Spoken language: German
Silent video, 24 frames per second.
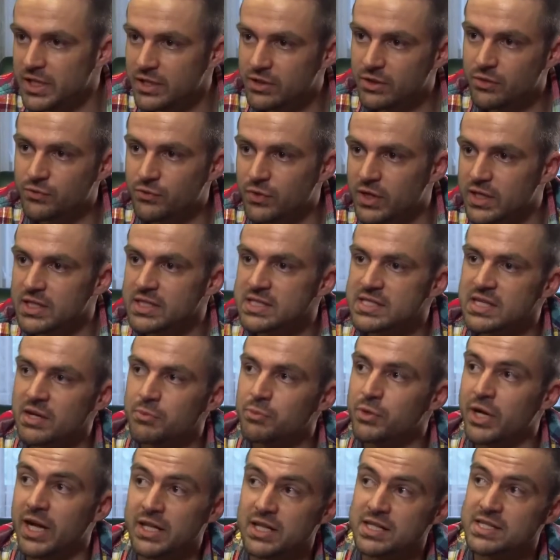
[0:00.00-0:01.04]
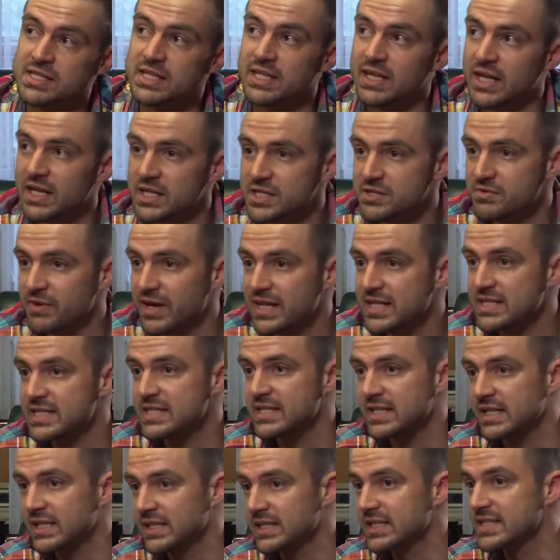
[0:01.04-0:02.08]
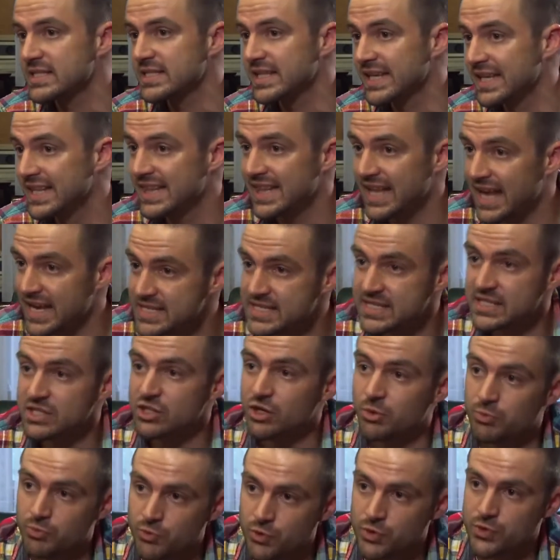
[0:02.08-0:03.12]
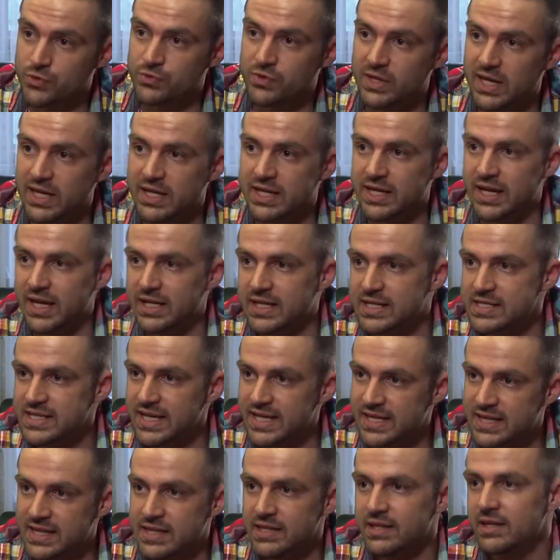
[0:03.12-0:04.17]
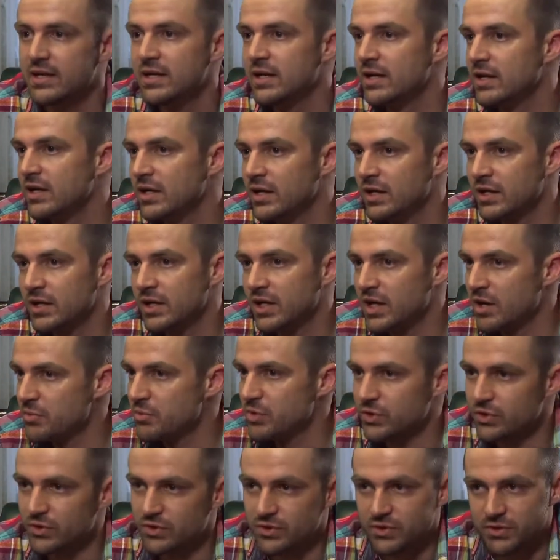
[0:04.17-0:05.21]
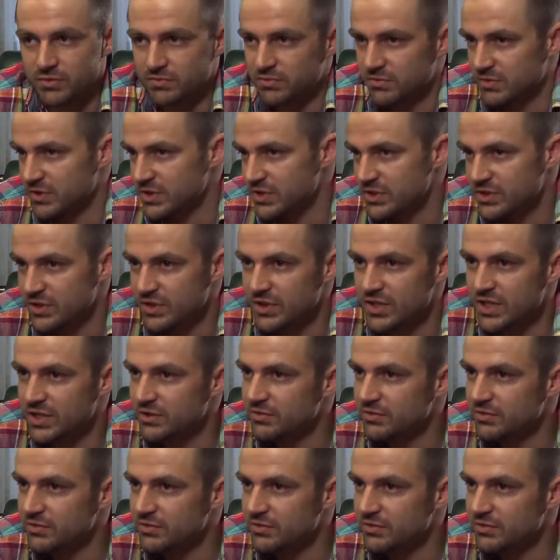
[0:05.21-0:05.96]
hinten und fahren nicht zusammen, können sich kein zweites, drittes Kind leisten, obwohl mhm. sie vielleicht gerne eins hätten. Mhm. Kann man da, ist da